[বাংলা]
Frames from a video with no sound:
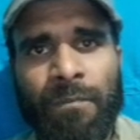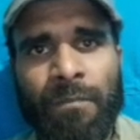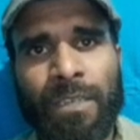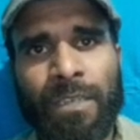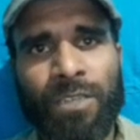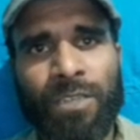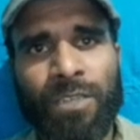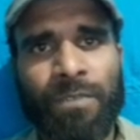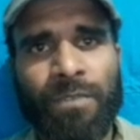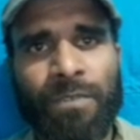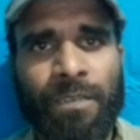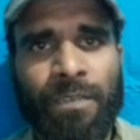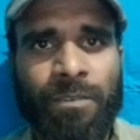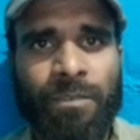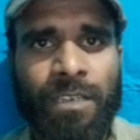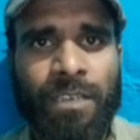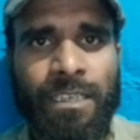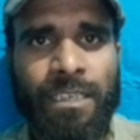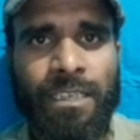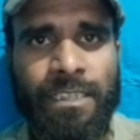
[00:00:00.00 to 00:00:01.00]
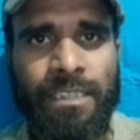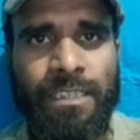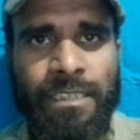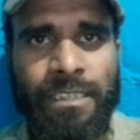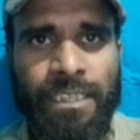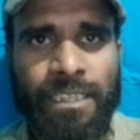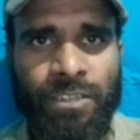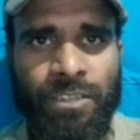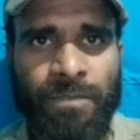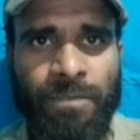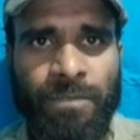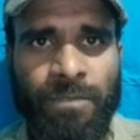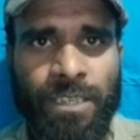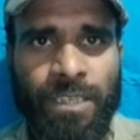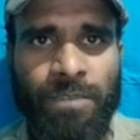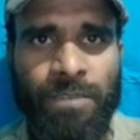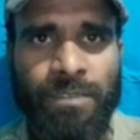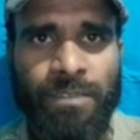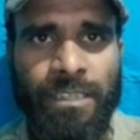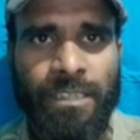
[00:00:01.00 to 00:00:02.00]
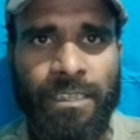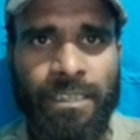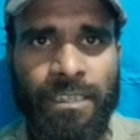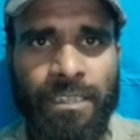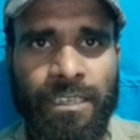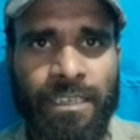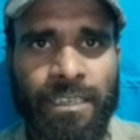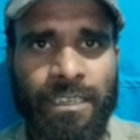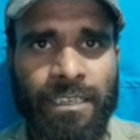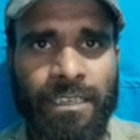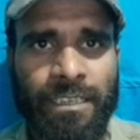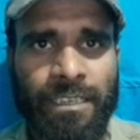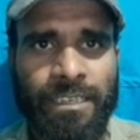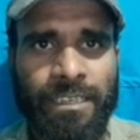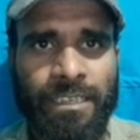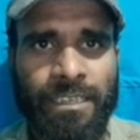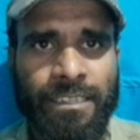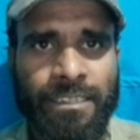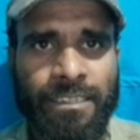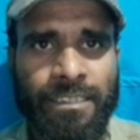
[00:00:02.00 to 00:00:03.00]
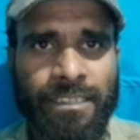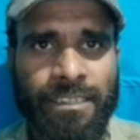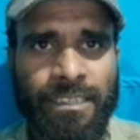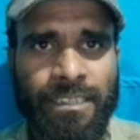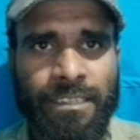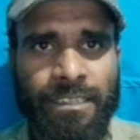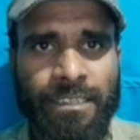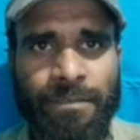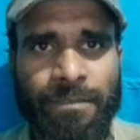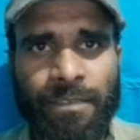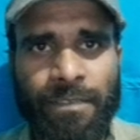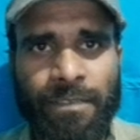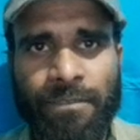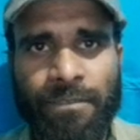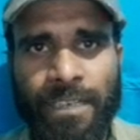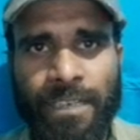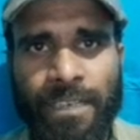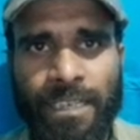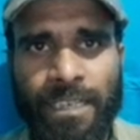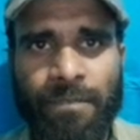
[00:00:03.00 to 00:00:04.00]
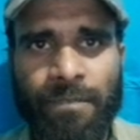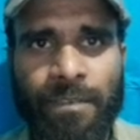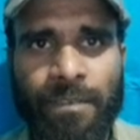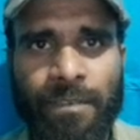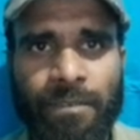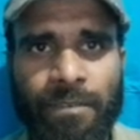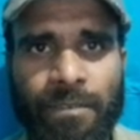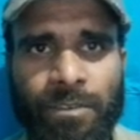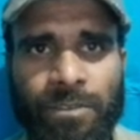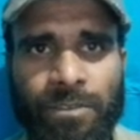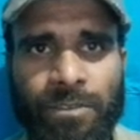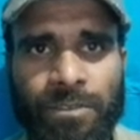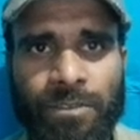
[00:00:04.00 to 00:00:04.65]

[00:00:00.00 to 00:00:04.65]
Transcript: মাধ্যমিকে বলা আছে জাতীয় মাধ্যম হচ্ছে এসএসসিতে জিপিএ ফাইভ এবং